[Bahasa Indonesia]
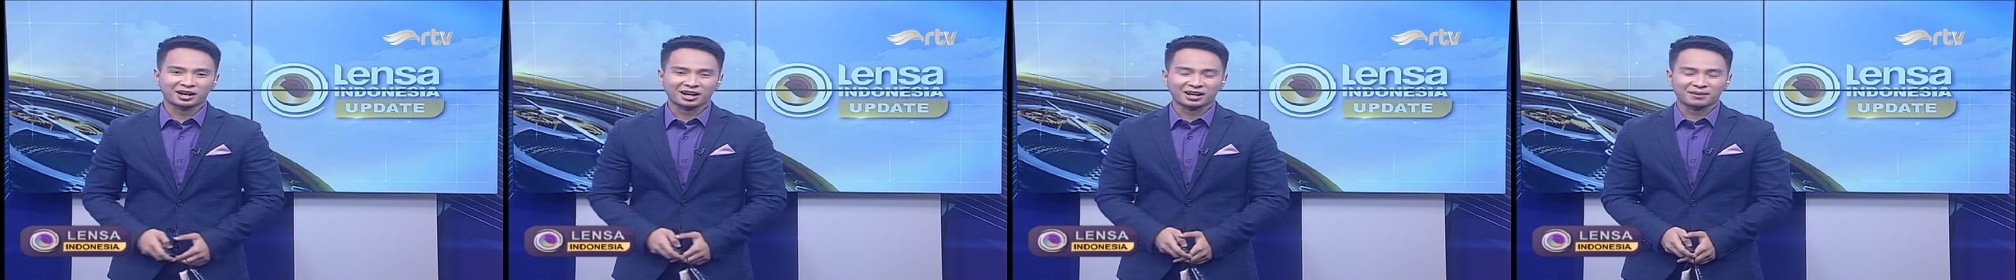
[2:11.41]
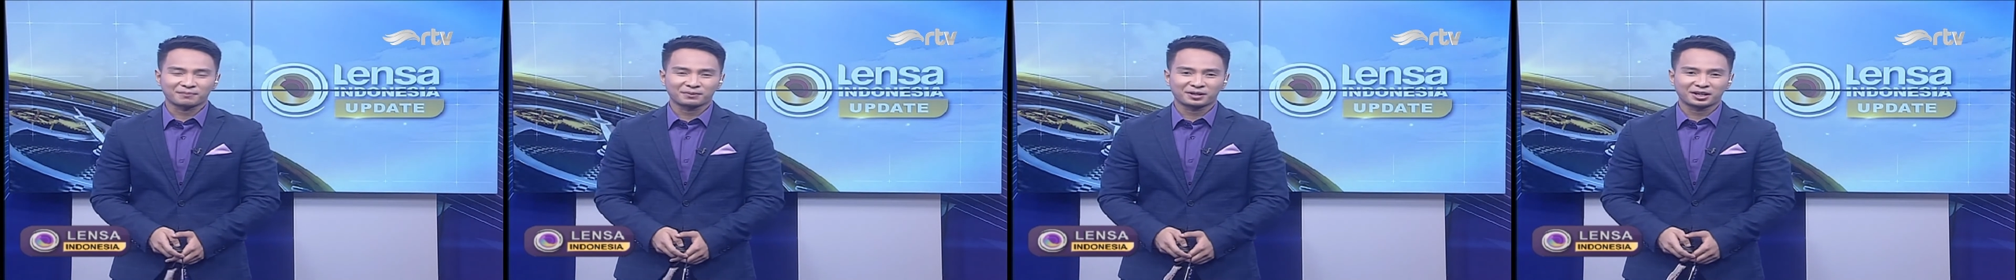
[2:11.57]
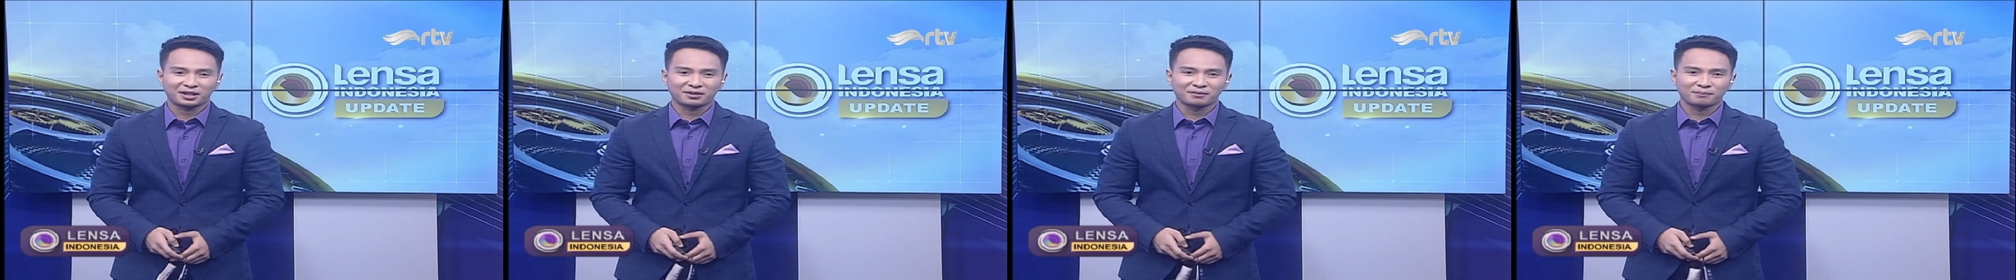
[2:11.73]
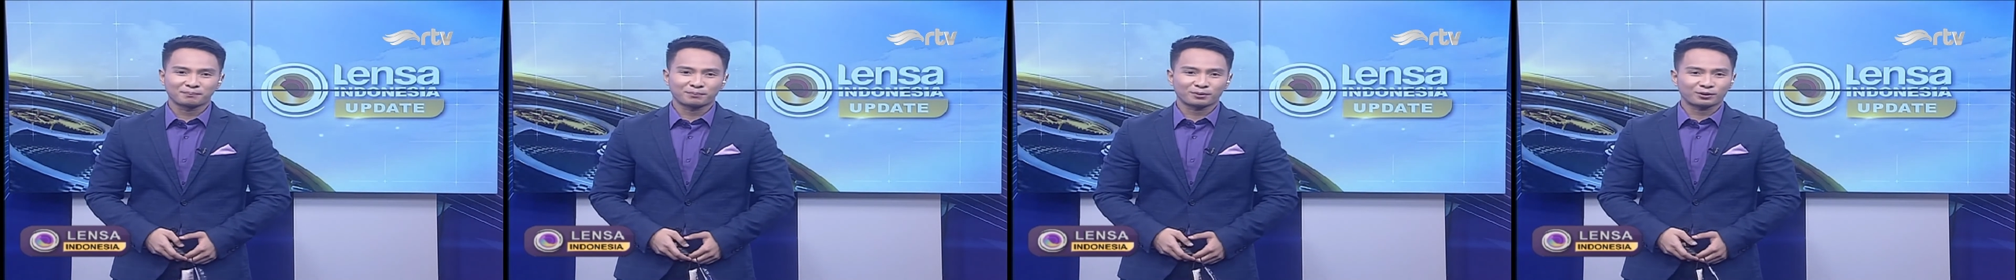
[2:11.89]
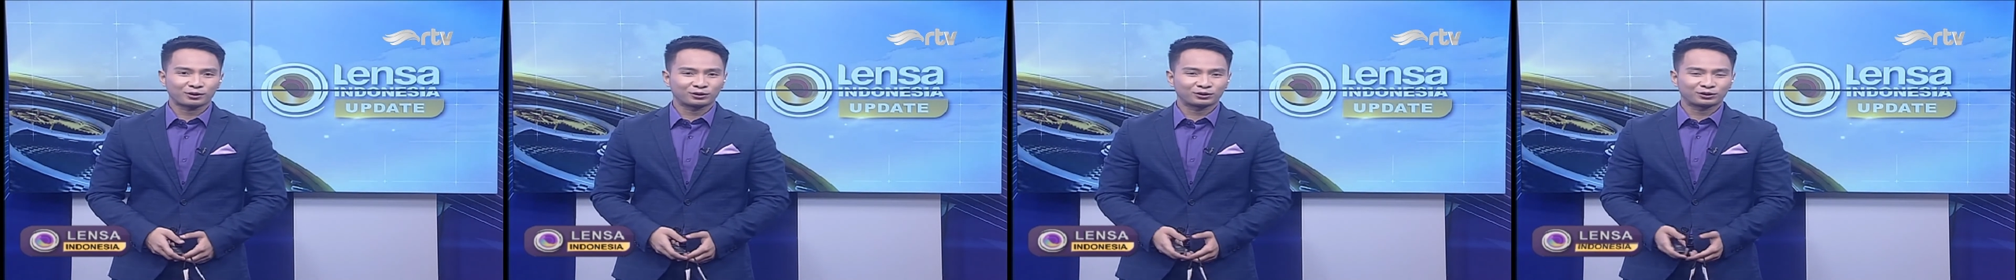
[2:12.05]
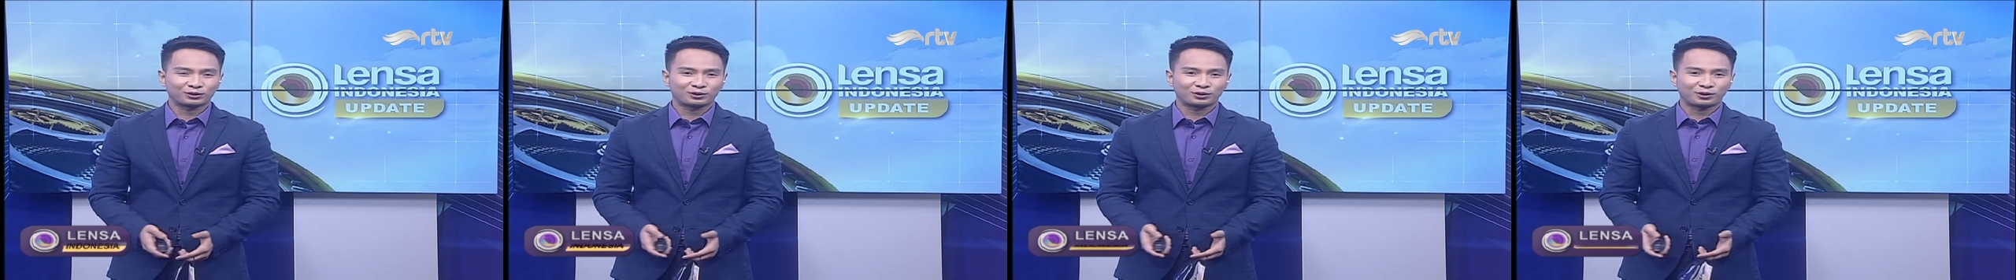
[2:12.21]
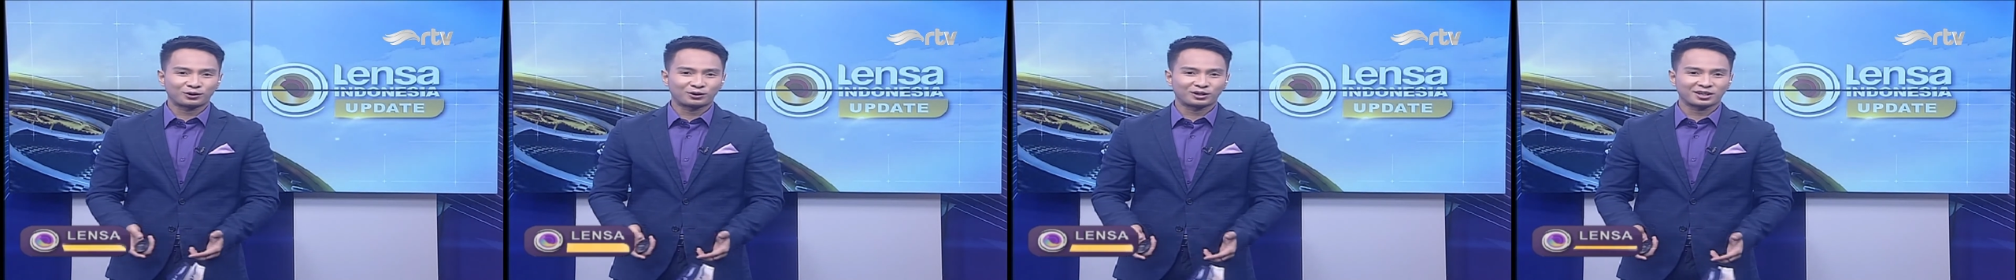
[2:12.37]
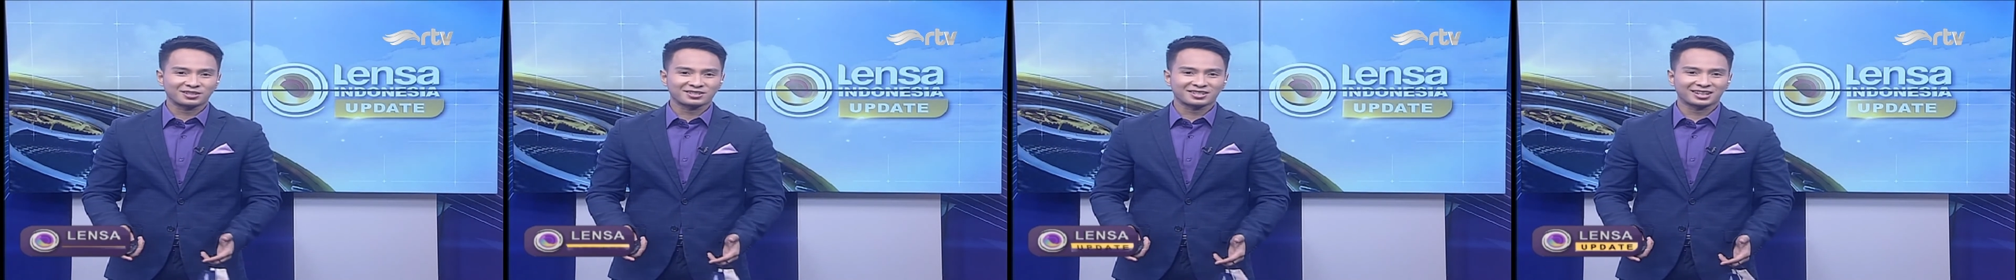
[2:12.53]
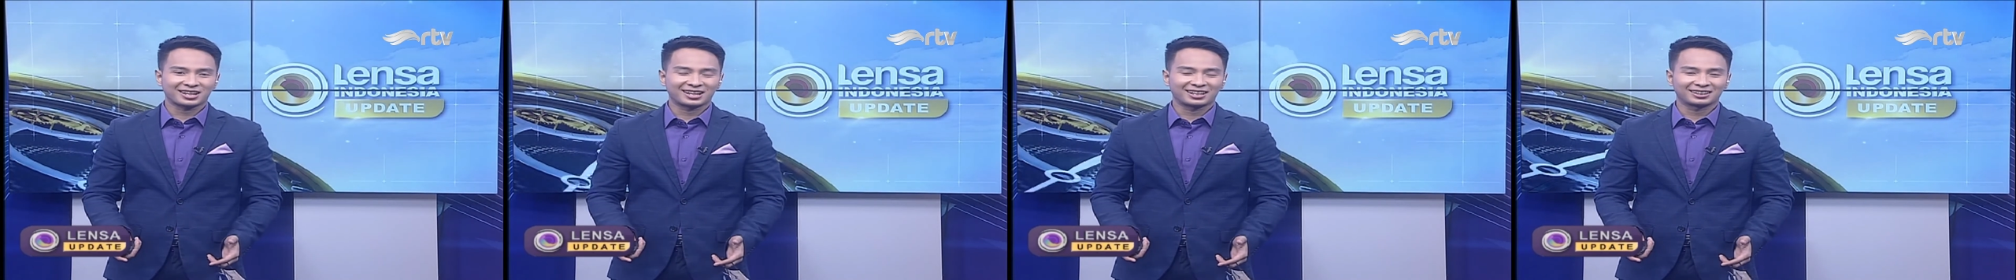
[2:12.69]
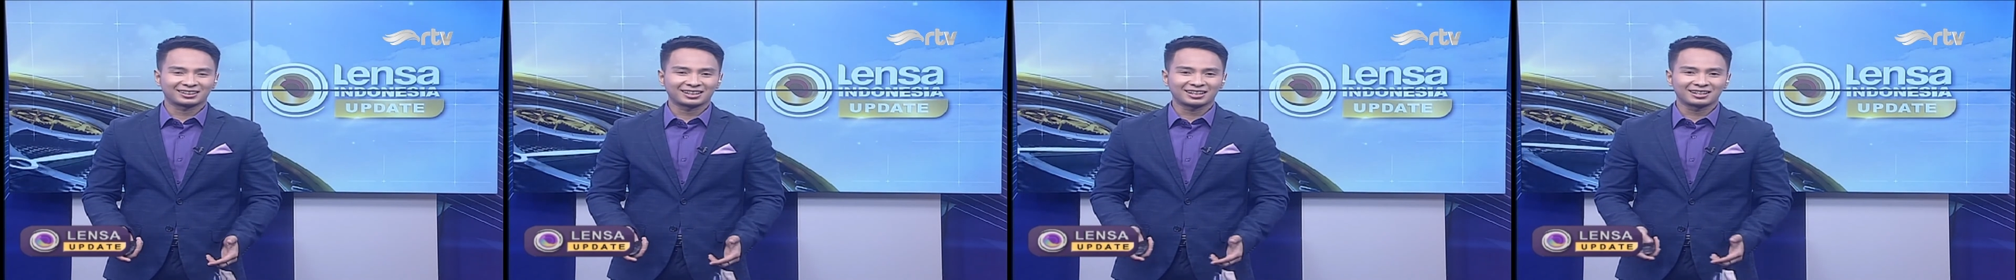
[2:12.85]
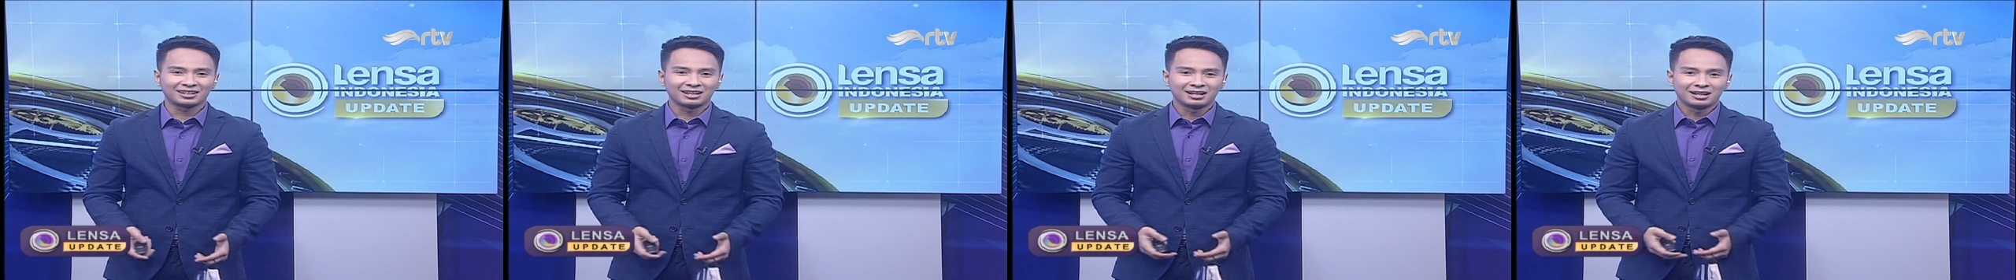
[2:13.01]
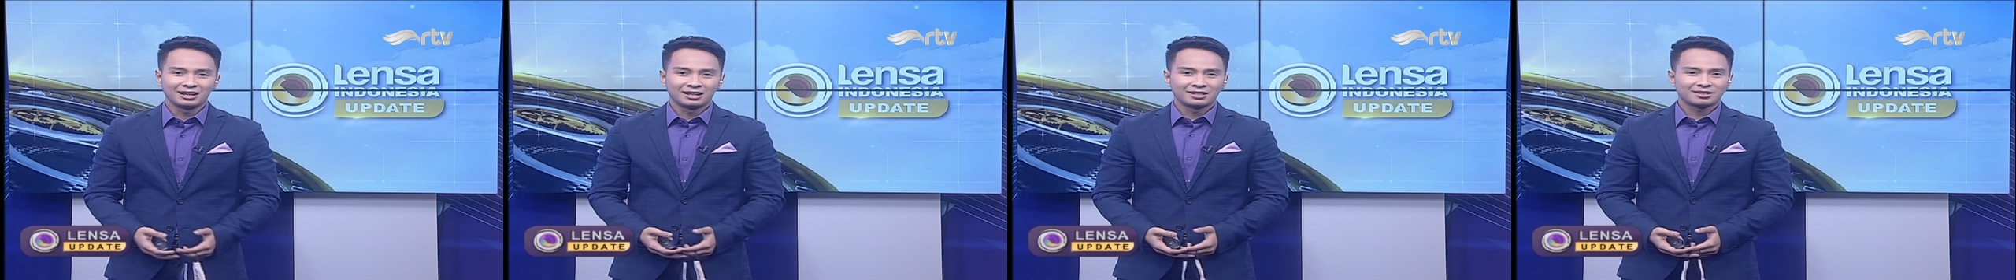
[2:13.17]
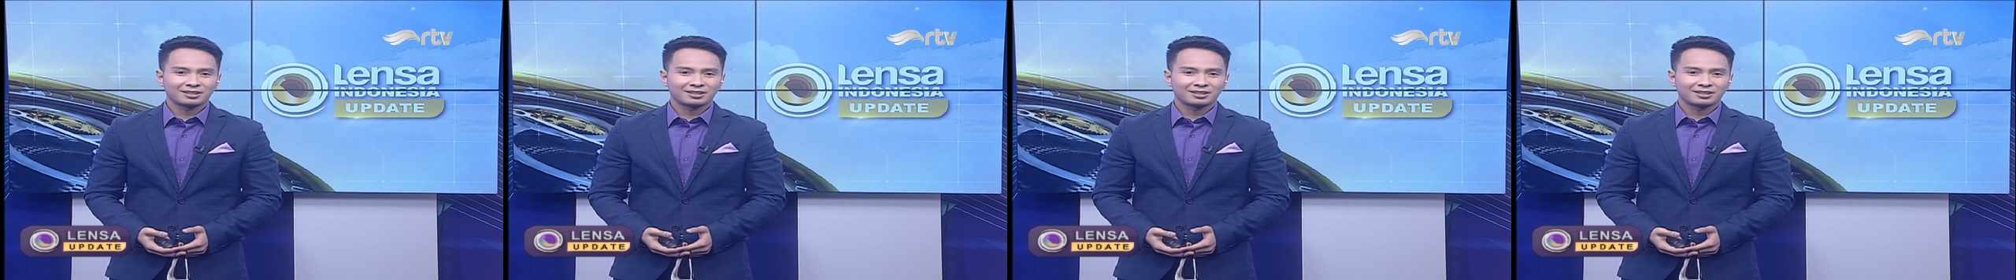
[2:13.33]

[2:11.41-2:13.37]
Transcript: menerapkan protokol kesehatan.